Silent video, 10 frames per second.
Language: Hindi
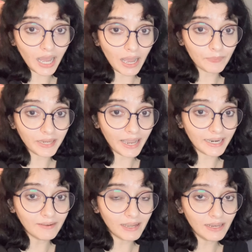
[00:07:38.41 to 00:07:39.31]
आपके
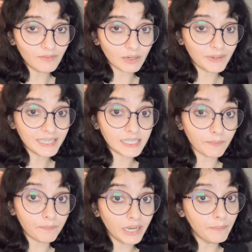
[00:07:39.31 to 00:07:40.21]
आने वाले वक्त में
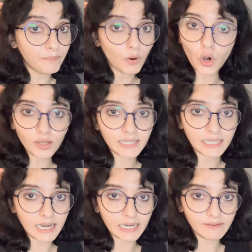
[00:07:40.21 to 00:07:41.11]
सपने बहुत
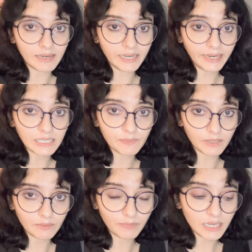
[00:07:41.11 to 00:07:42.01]
ज़्यादा आने वाले हैं नेक्स्ट
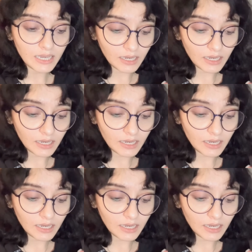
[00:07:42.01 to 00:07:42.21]
मंथ पे